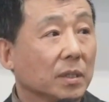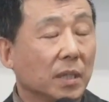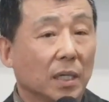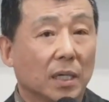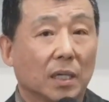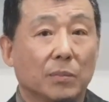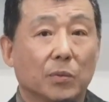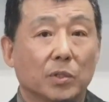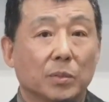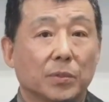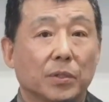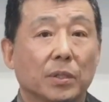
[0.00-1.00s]
생각해
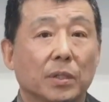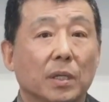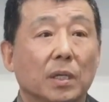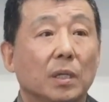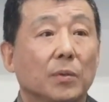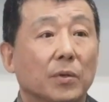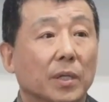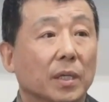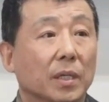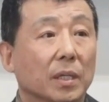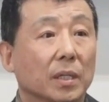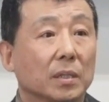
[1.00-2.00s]
보시면
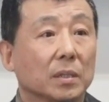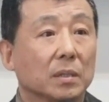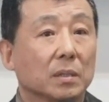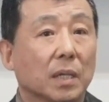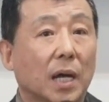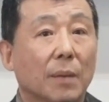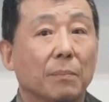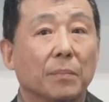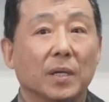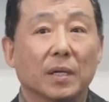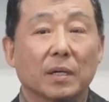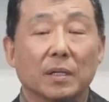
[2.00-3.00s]
이번에 그
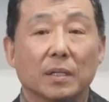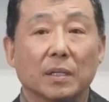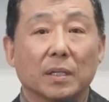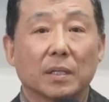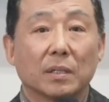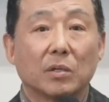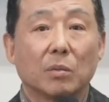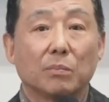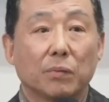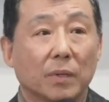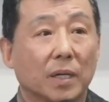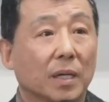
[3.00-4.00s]
한미 간의
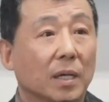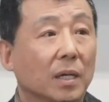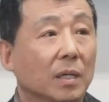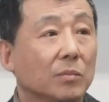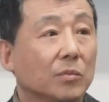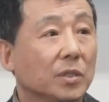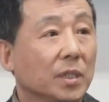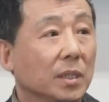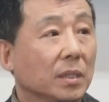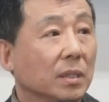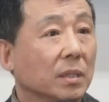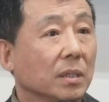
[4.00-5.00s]
트럼프와
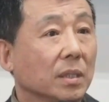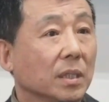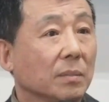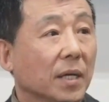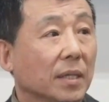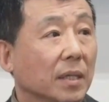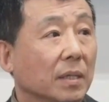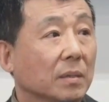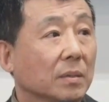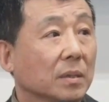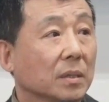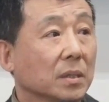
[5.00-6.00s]
문재인이
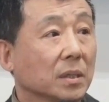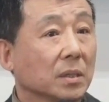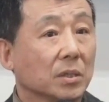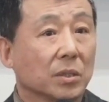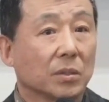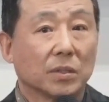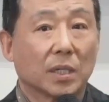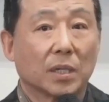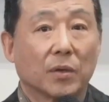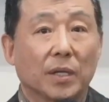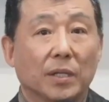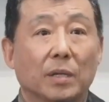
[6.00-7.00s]
만난 그
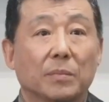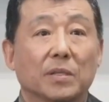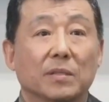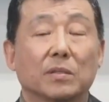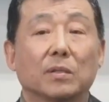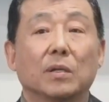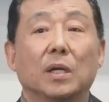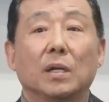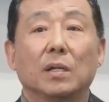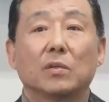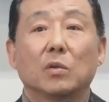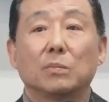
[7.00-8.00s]
정상회담에서
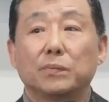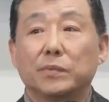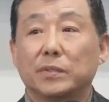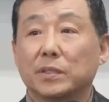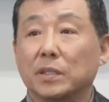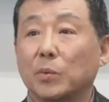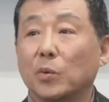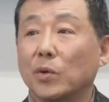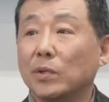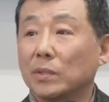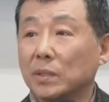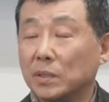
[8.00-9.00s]
트럼프 측이
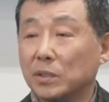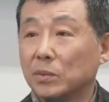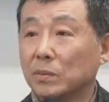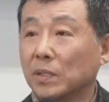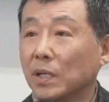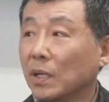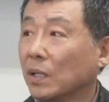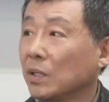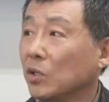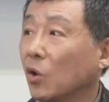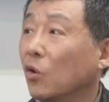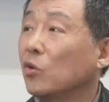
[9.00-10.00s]
보이는 그
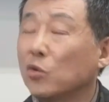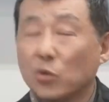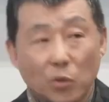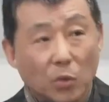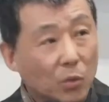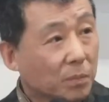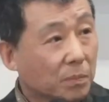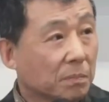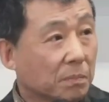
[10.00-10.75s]
여유로움,